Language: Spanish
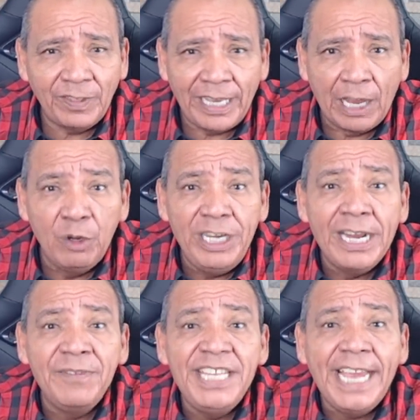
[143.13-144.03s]

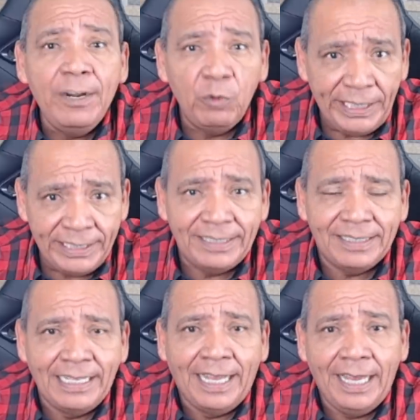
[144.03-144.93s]
Carolina Villano,
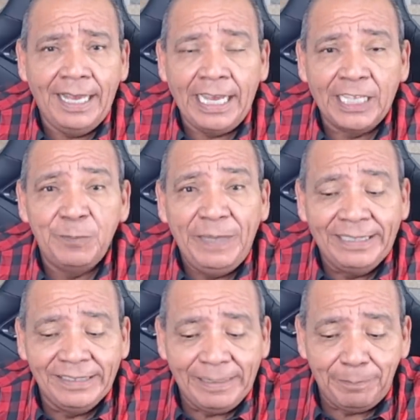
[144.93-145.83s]
es la
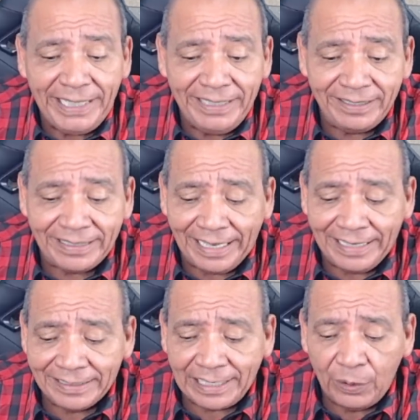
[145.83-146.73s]
aspirante priista al
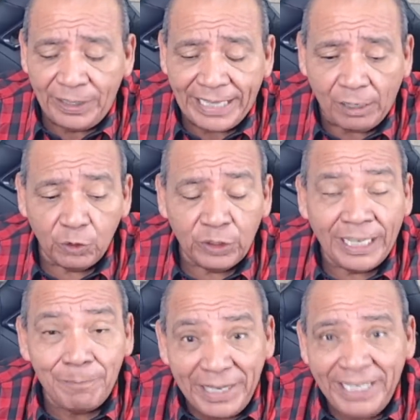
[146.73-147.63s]
estado de Hidalgo,
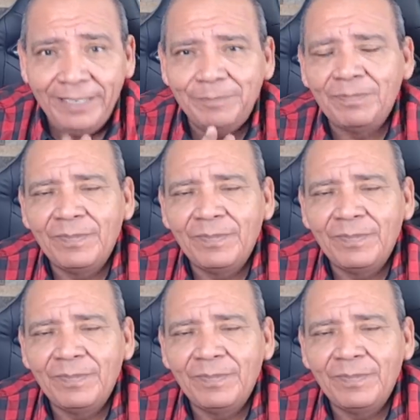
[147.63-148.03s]
del PRI.